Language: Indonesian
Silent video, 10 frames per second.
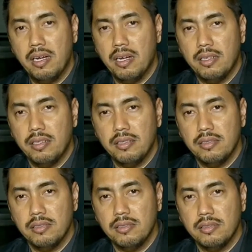Salma
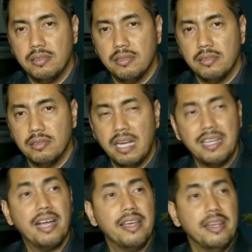baik-baik saja,
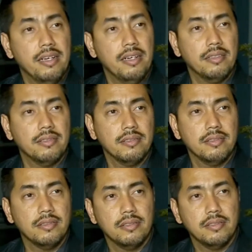membuat Sunan
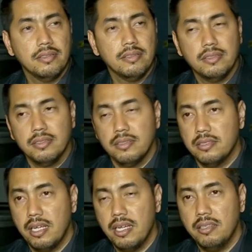menyadari jika
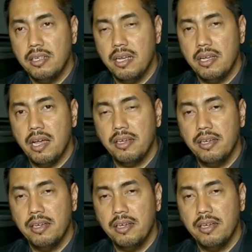masalah ini bukanlah